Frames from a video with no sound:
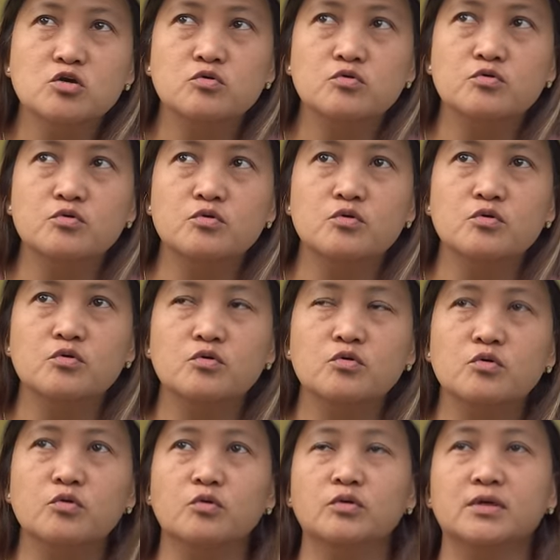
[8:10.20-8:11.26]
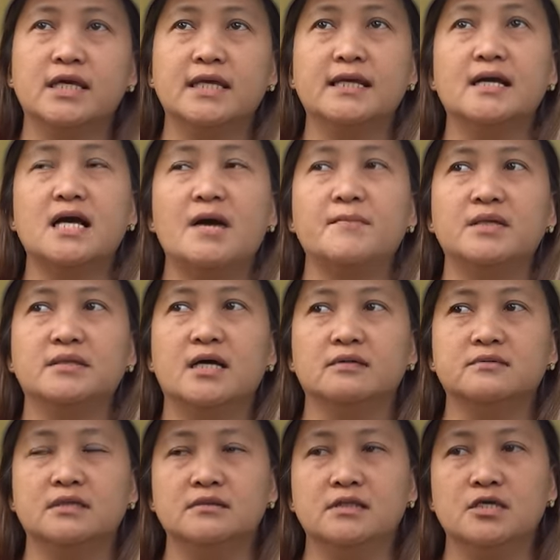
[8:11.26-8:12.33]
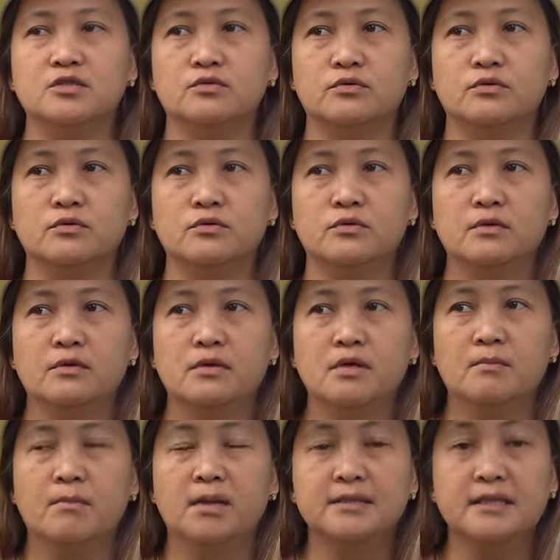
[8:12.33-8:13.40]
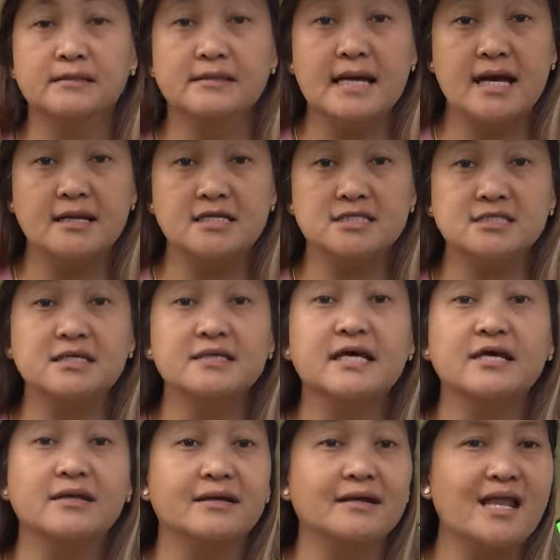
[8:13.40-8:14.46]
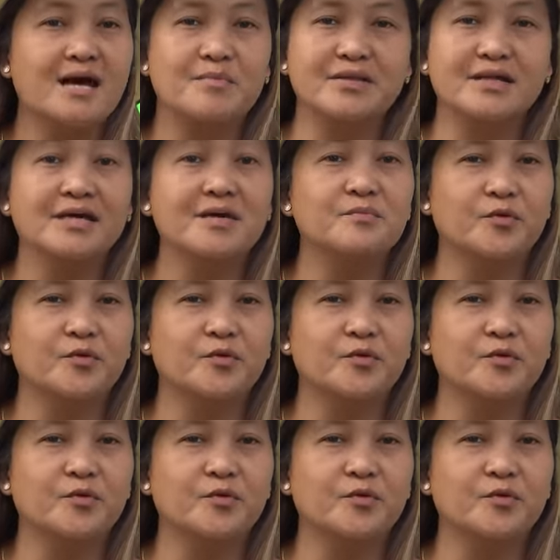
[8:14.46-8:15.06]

Yung ginagamit natin dito, materyales, hindi tayo naglalaban ng